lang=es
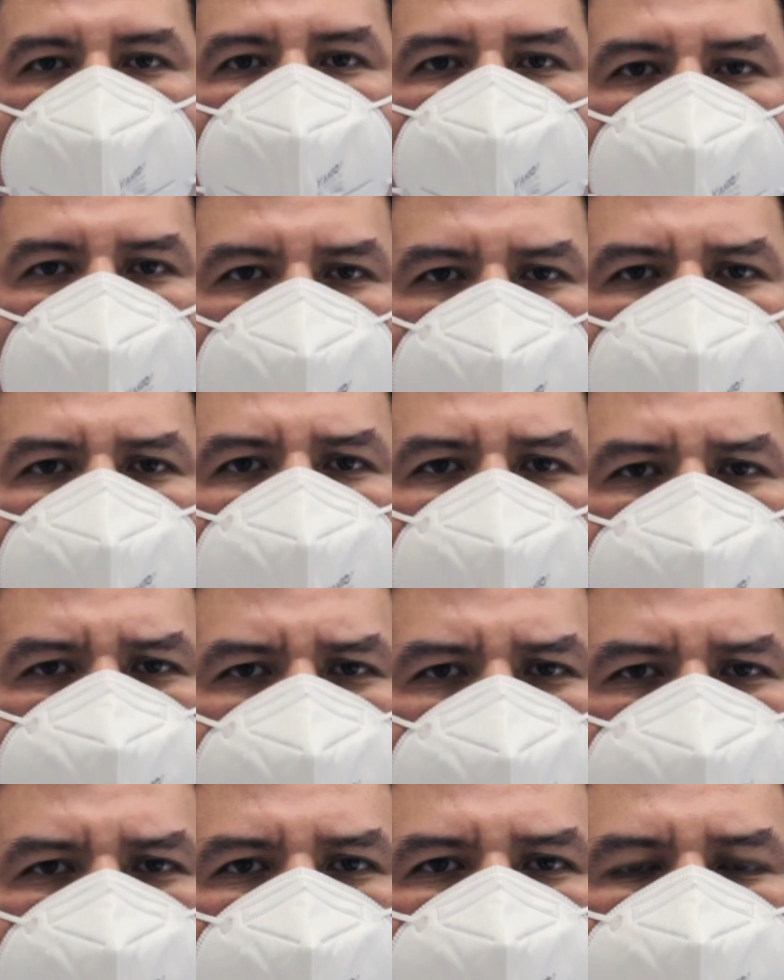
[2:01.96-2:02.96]
E, era
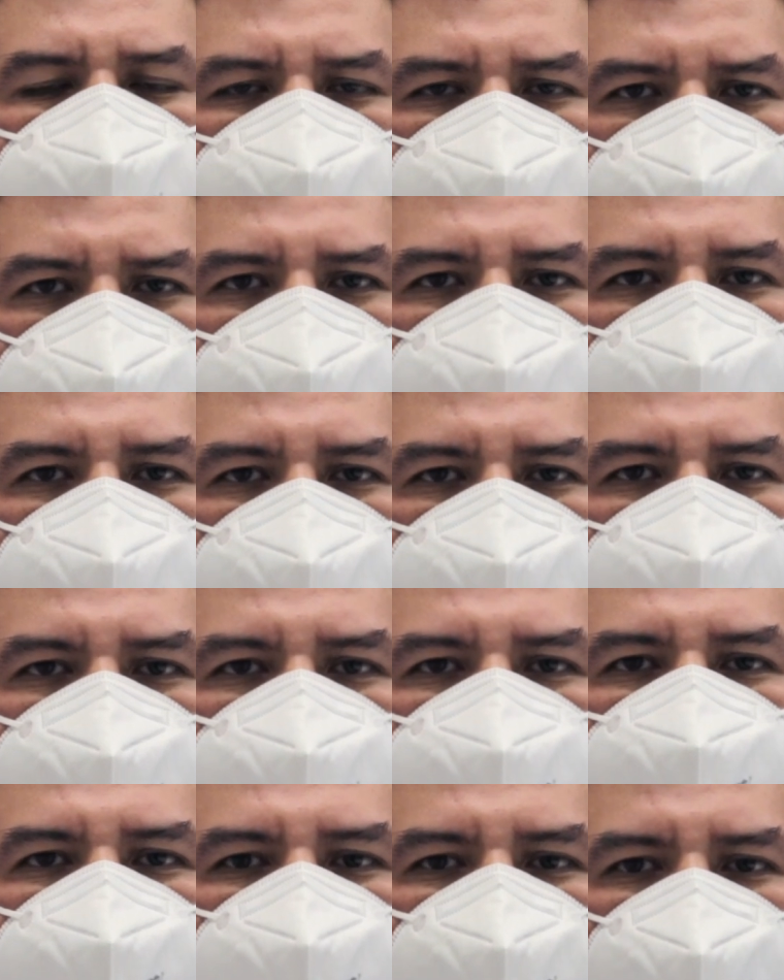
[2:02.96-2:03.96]
parte de mis objetivos,
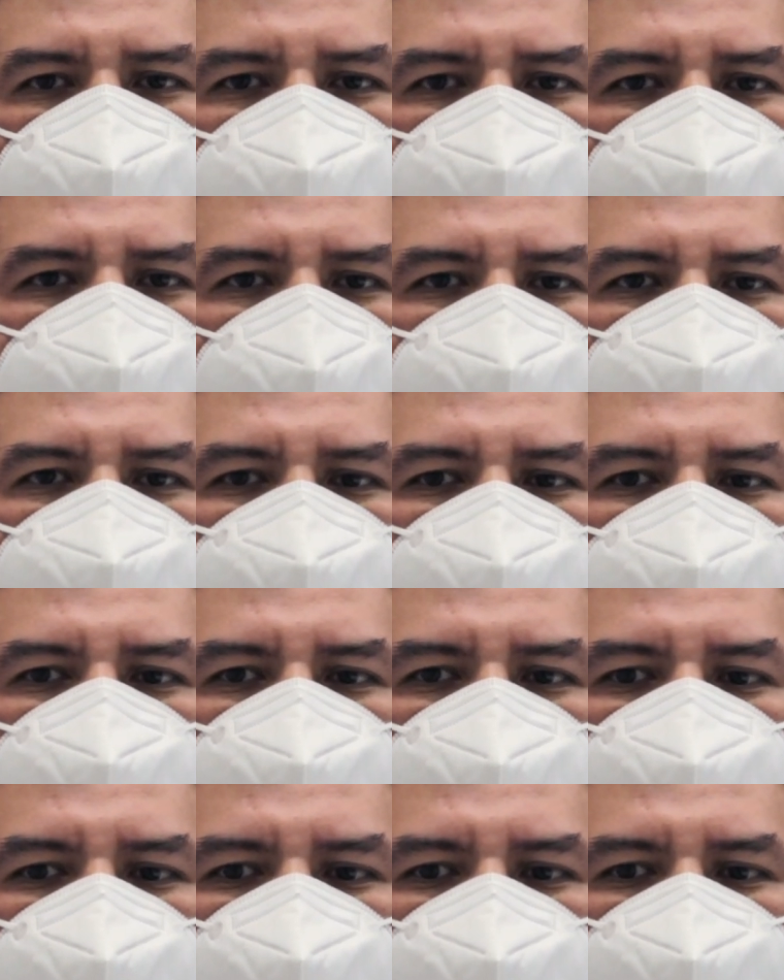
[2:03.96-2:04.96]
yo creo que
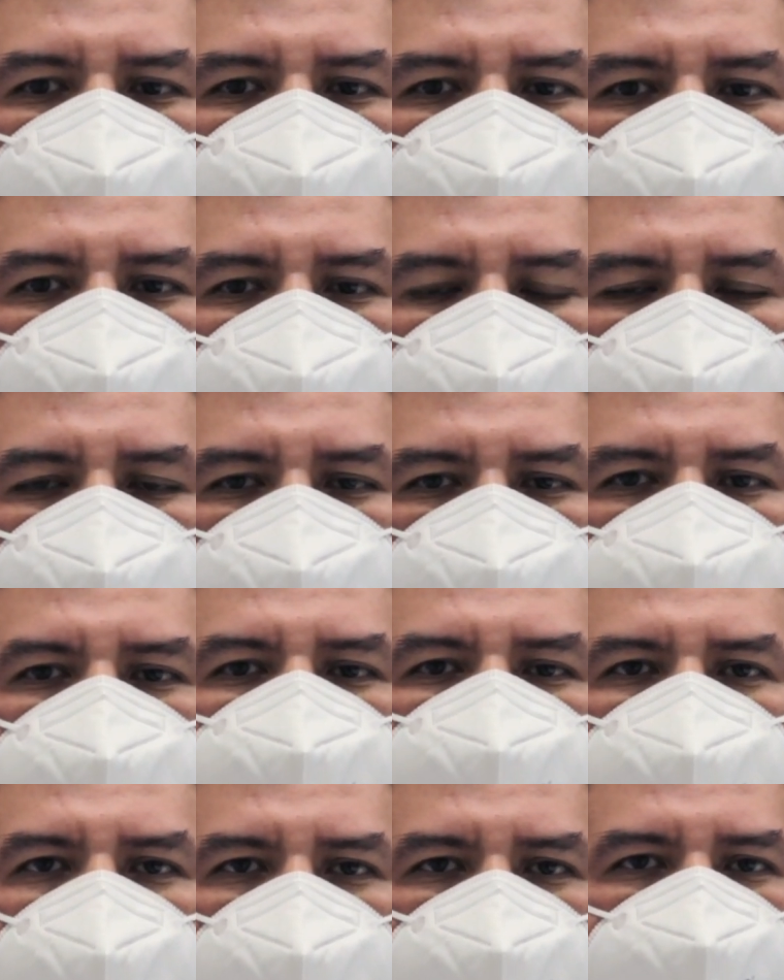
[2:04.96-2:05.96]
uno eh, se
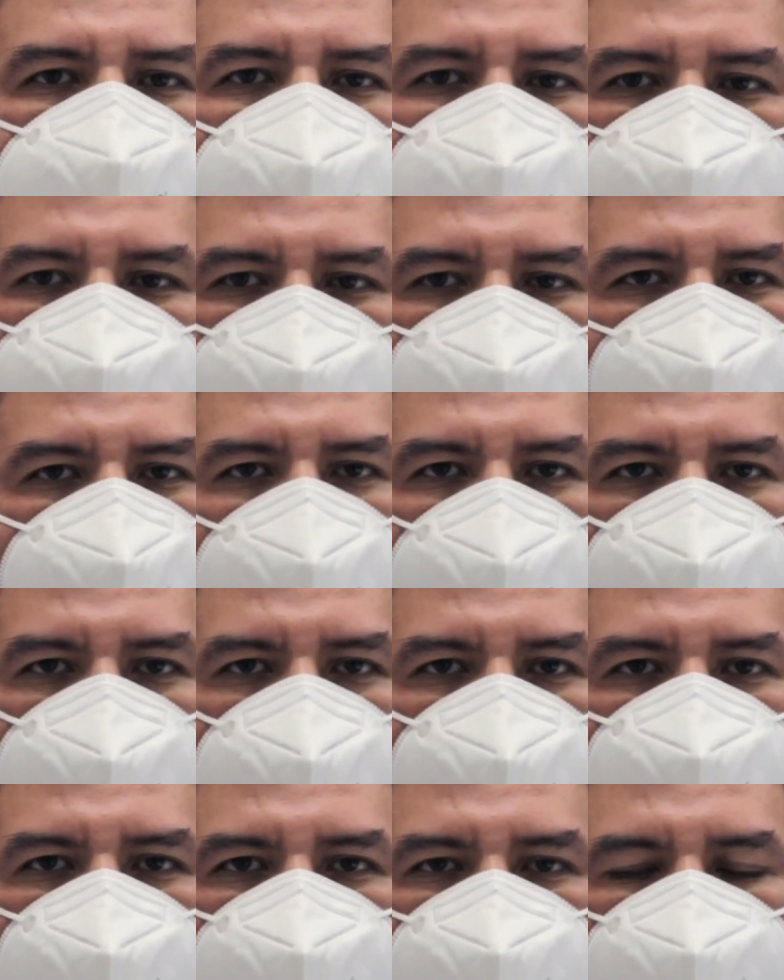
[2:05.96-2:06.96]
traza o planea
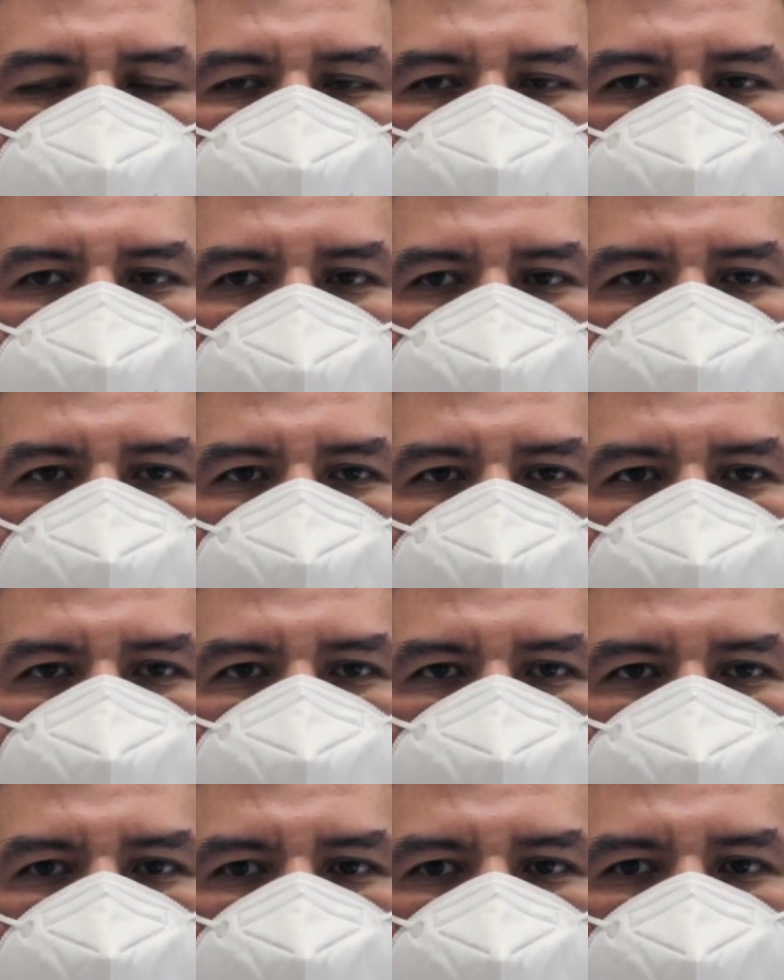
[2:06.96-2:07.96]
los
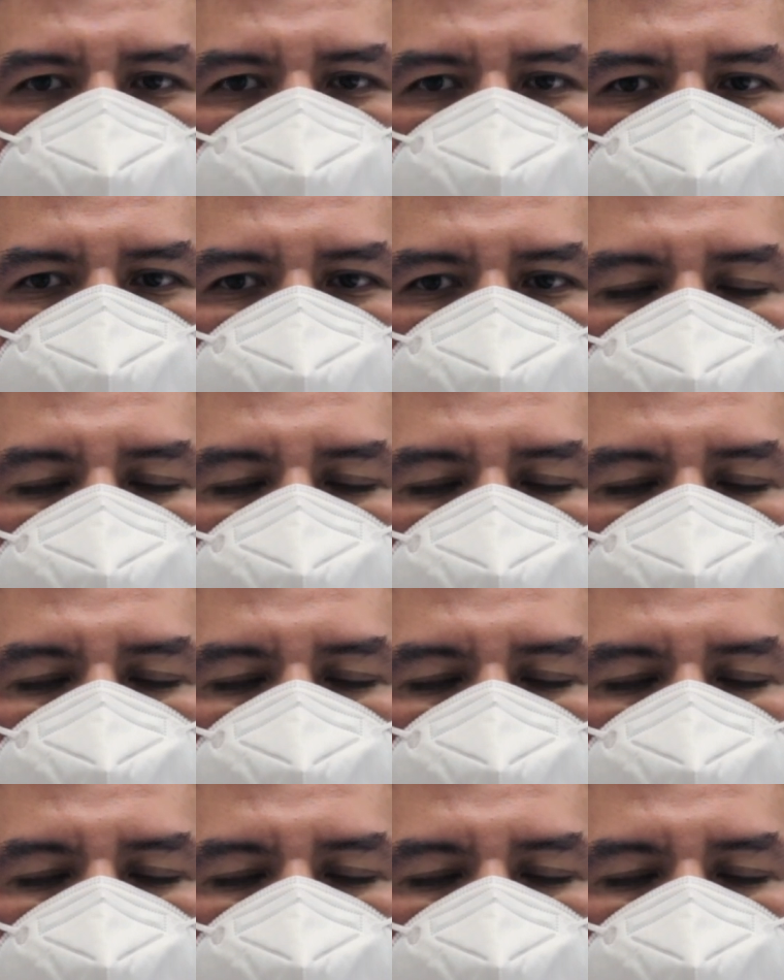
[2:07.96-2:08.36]
éxitos, eh,